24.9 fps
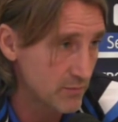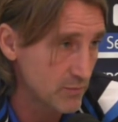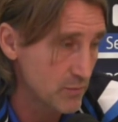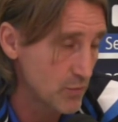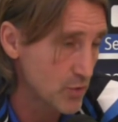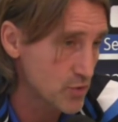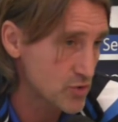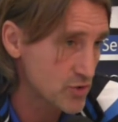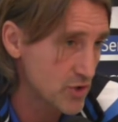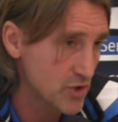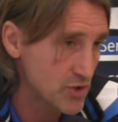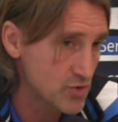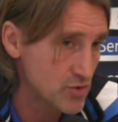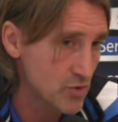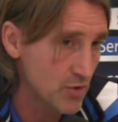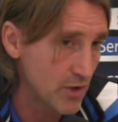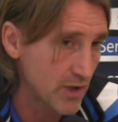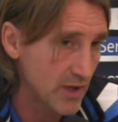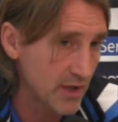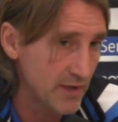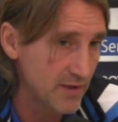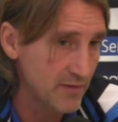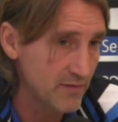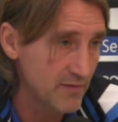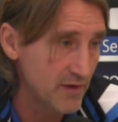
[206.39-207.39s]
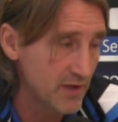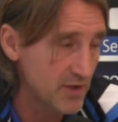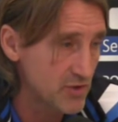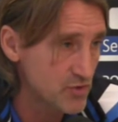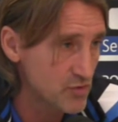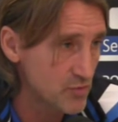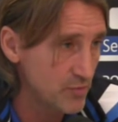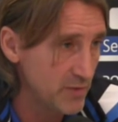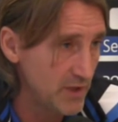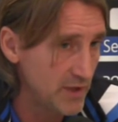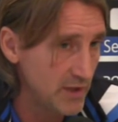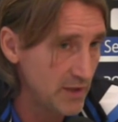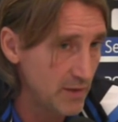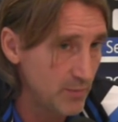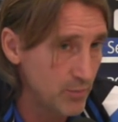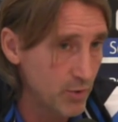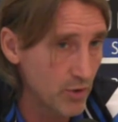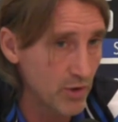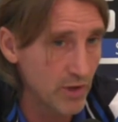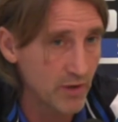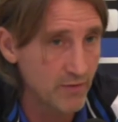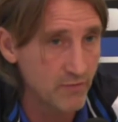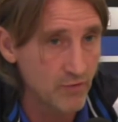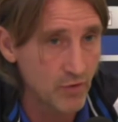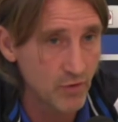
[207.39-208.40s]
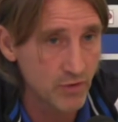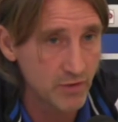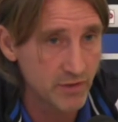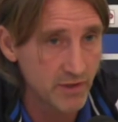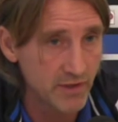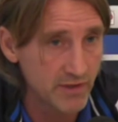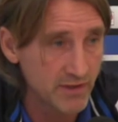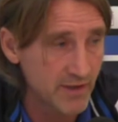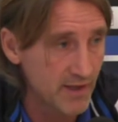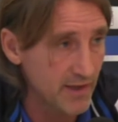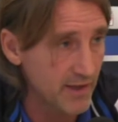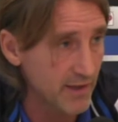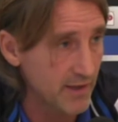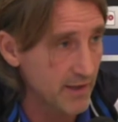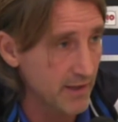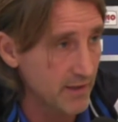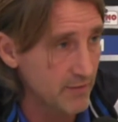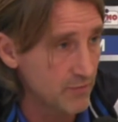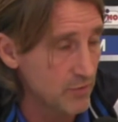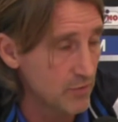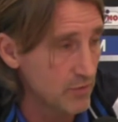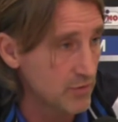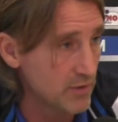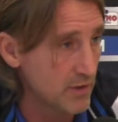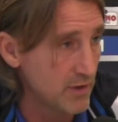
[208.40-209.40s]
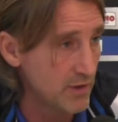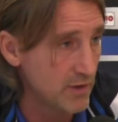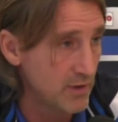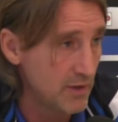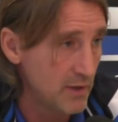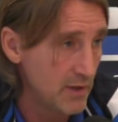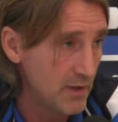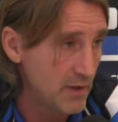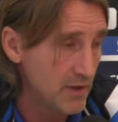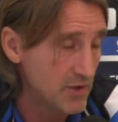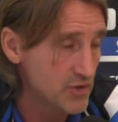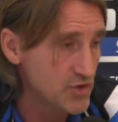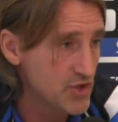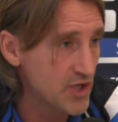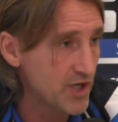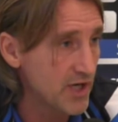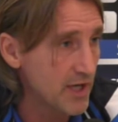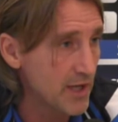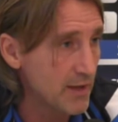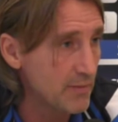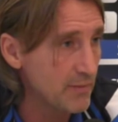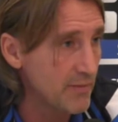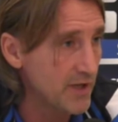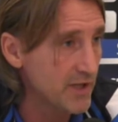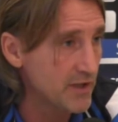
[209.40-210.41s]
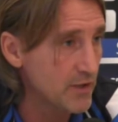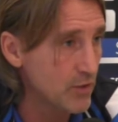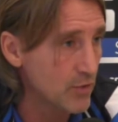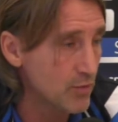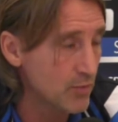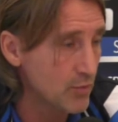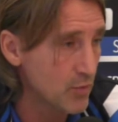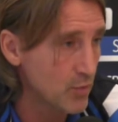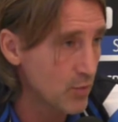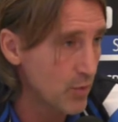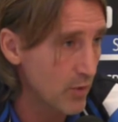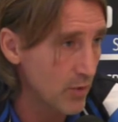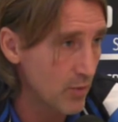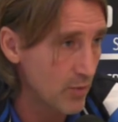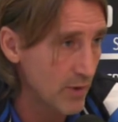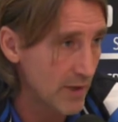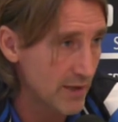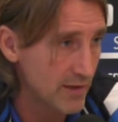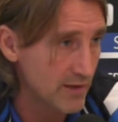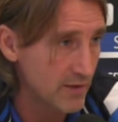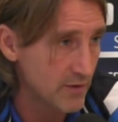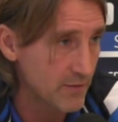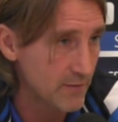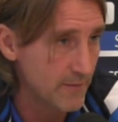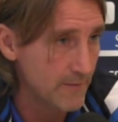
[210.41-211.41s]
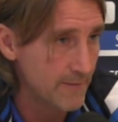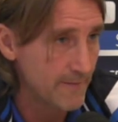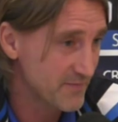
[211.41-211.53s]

Lo stesso accadeva a Reggio Emilia, poi alle volte in tre, alle volte generalmente comunque in quattro.